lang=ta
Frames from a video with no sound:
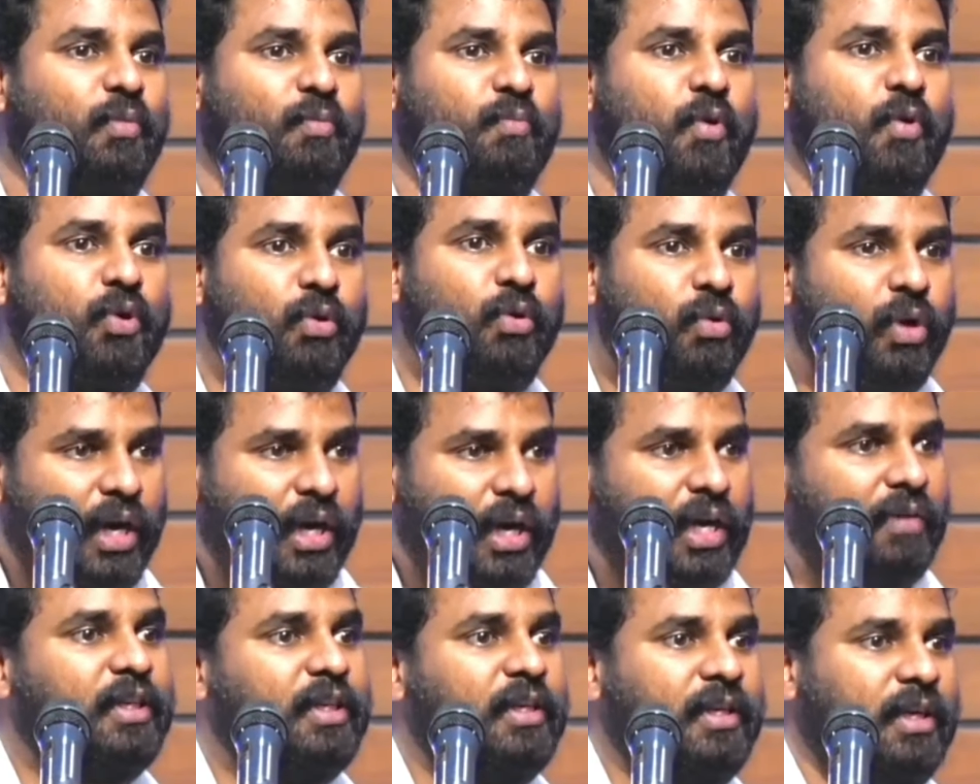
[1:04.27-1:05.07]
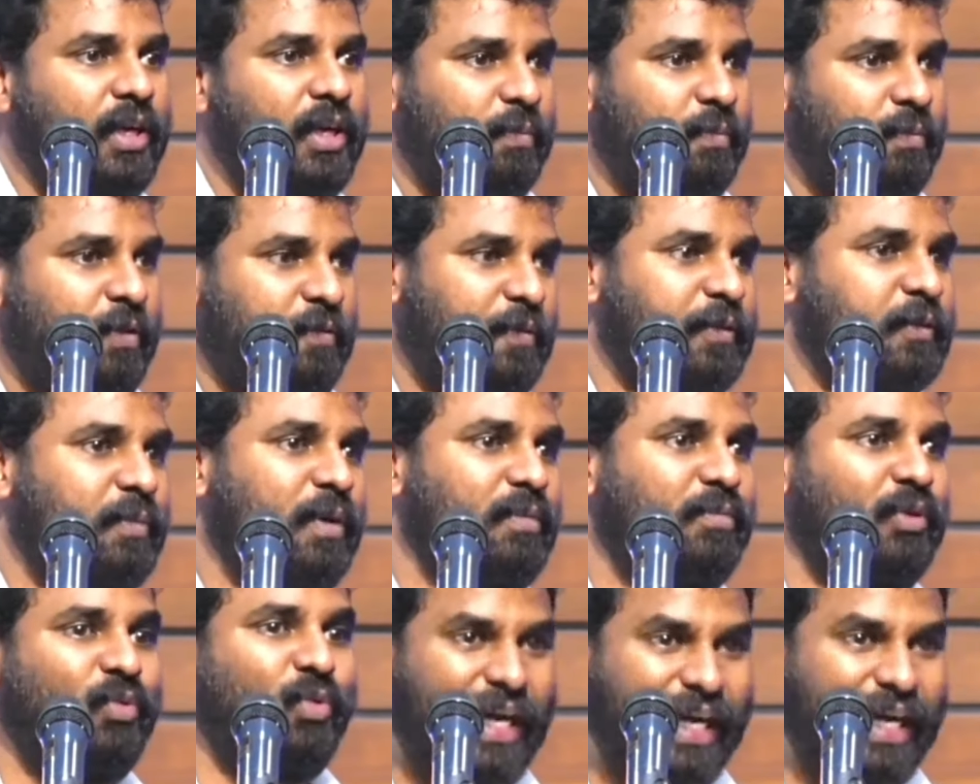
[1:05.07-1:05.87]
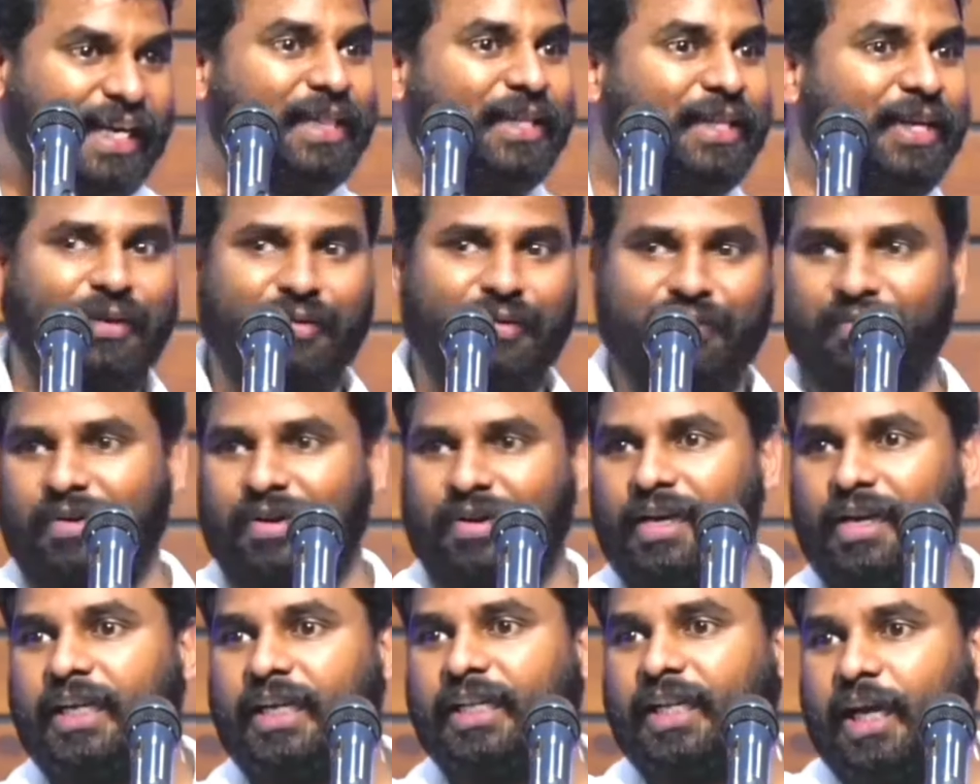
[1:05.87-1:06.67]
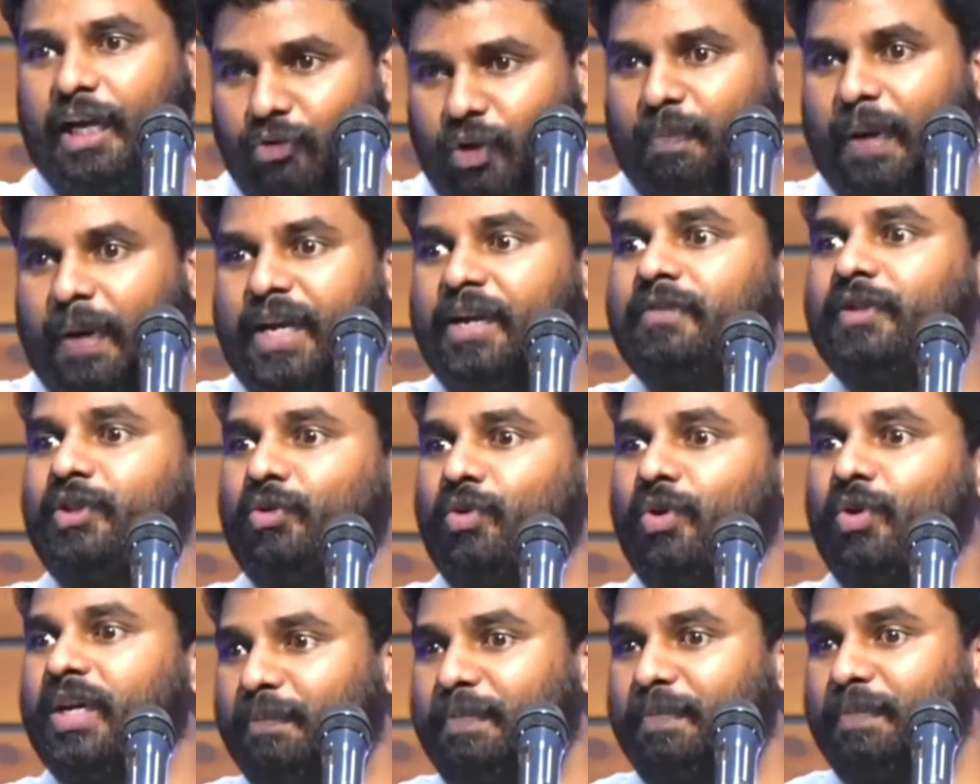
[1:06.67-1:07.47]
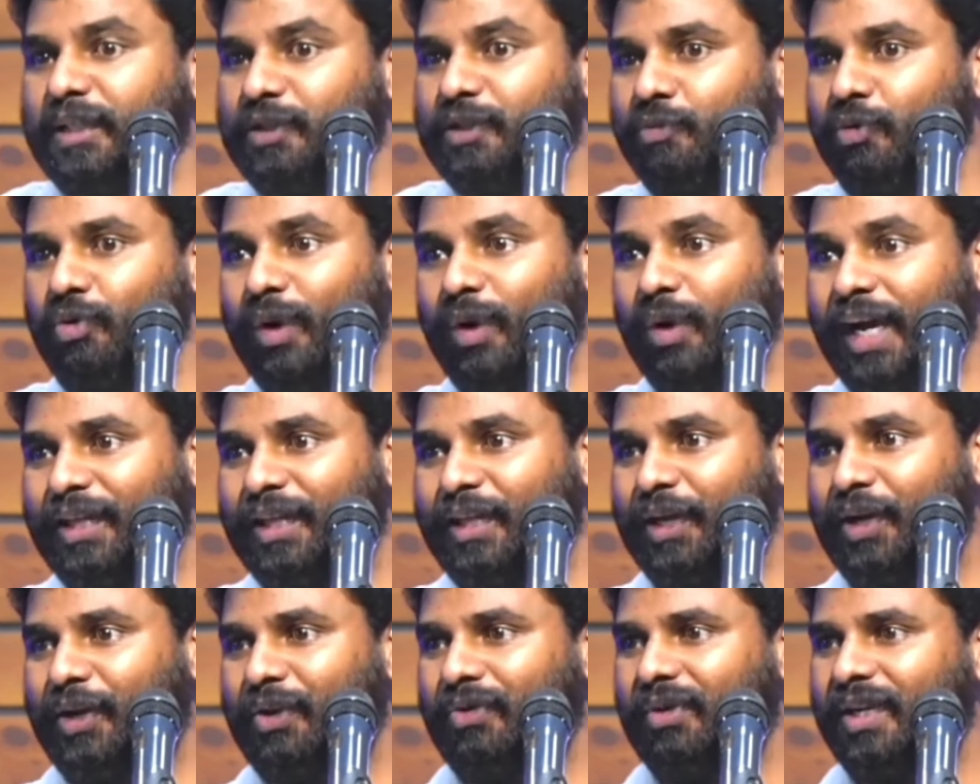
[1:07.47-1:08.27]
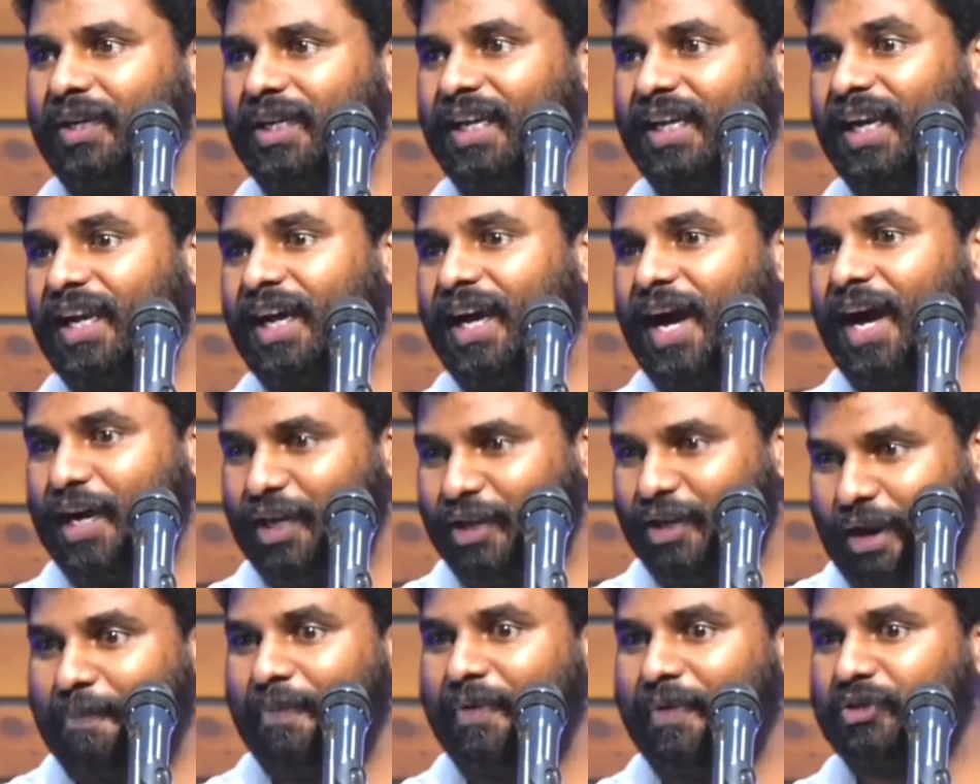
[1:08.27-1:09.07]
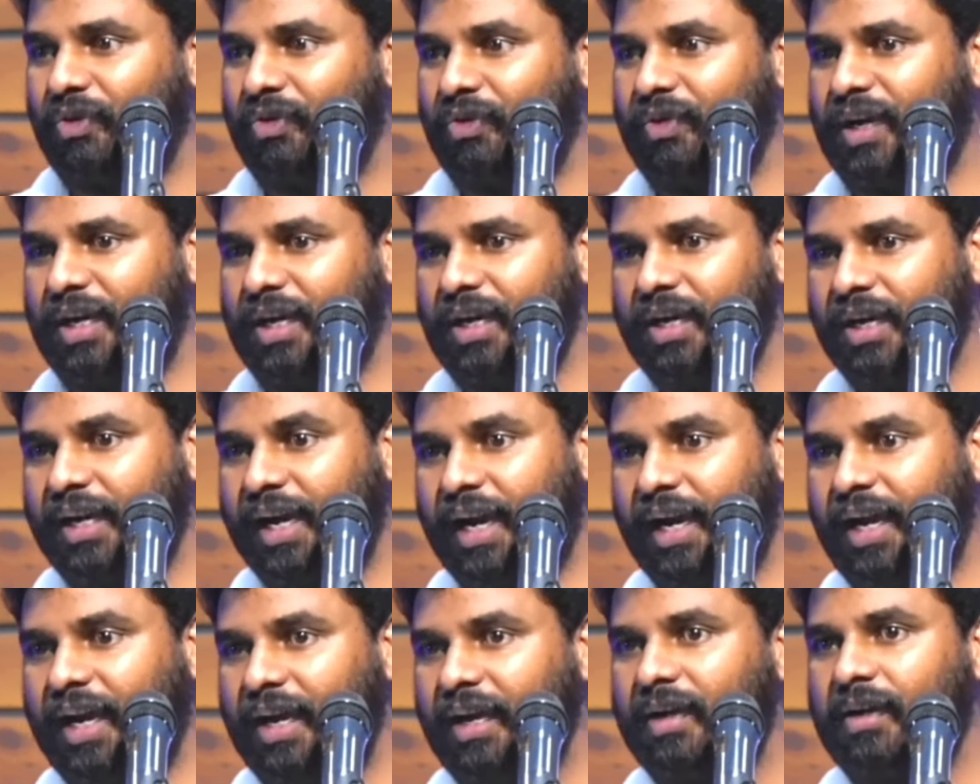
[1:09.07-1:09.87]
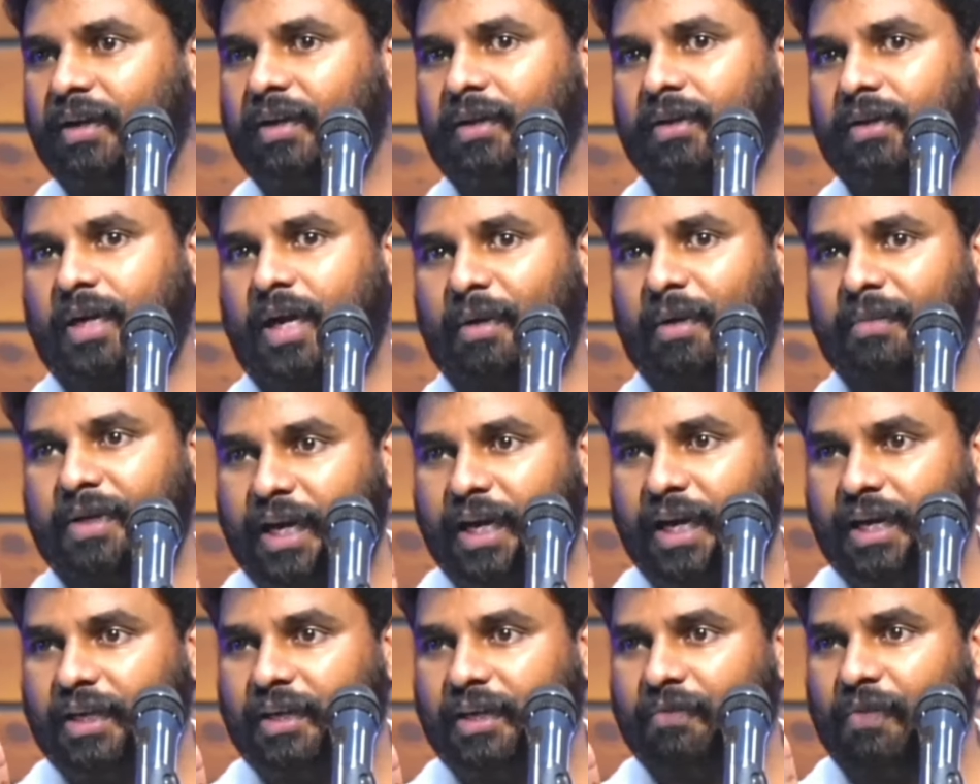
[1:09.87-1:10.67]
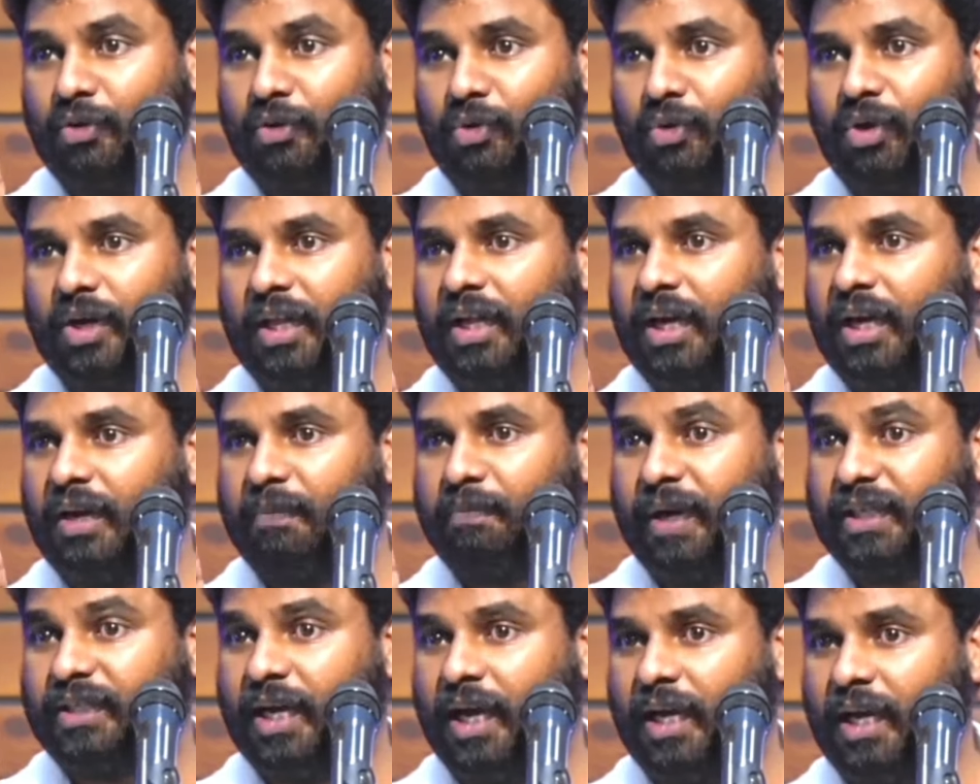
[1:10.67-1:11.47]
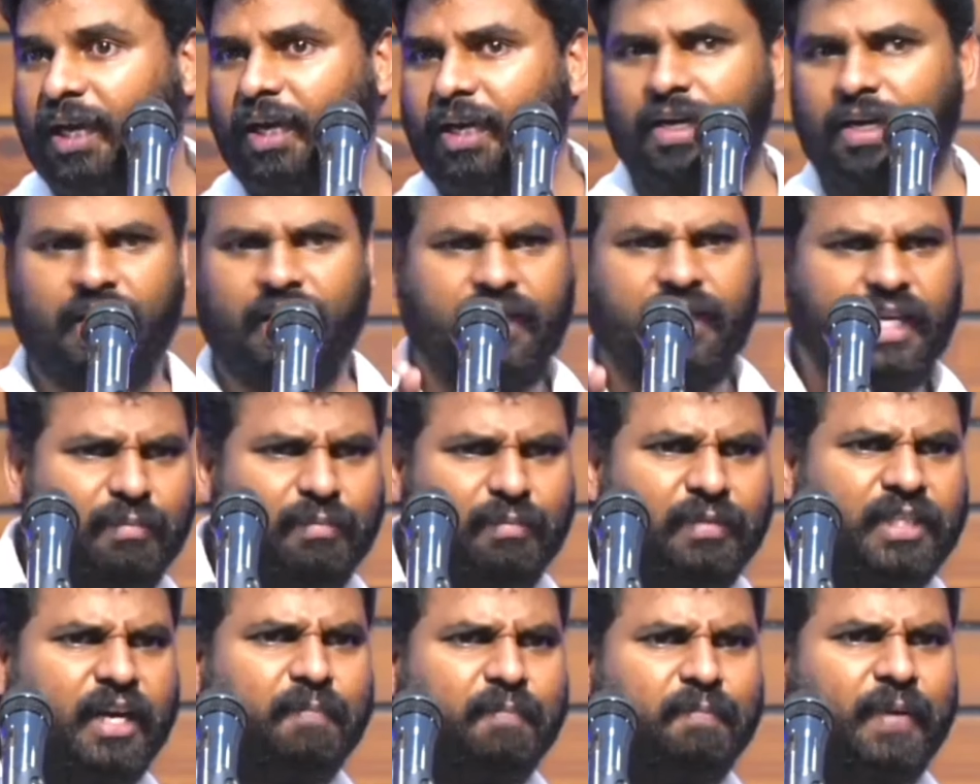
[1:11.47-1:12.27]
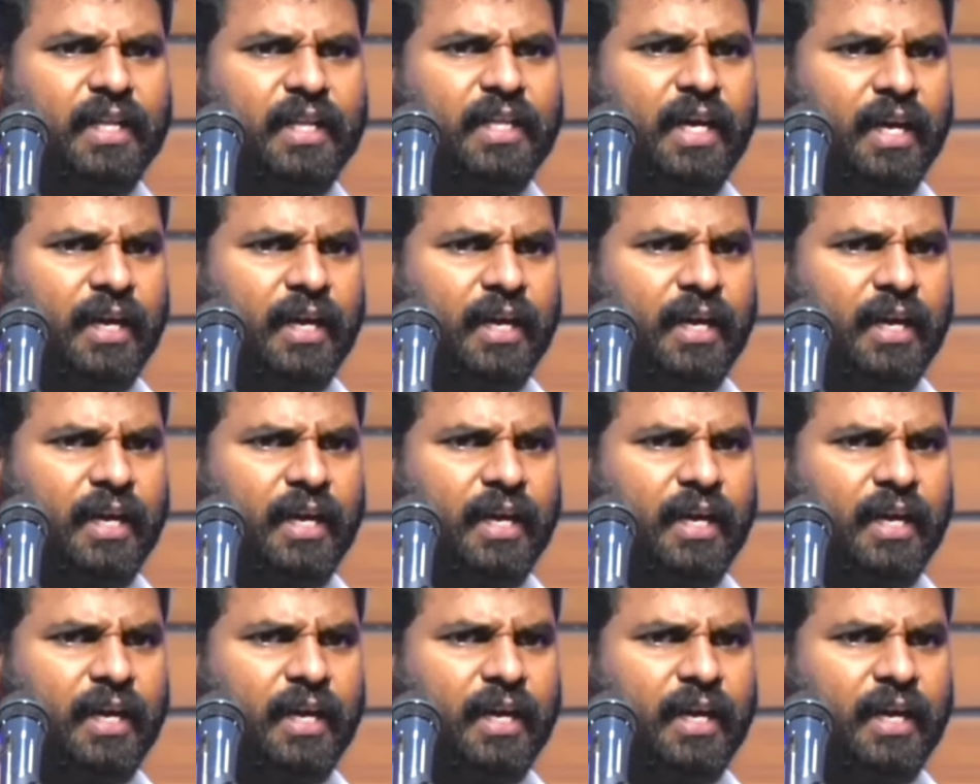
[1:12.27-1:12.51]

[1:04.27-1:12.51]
ஒரு பொண்ணு உன்கிட்ட வந்து ப்ரொஃபஸ் பண்ணும்போது உனக்கே தெரியும் ஏதாவது ஒரு பையன் வந்து உங்ககிட்ட பேசும்போது உனக்கே தெரியும் இல்ல ஆண்டர் அப்பவே சொல்லுவாரு டே டே அமைதியாரு வாக்கு கொடுக்காத பேசாத எஸ்எம்எஸ் அனுப்பாத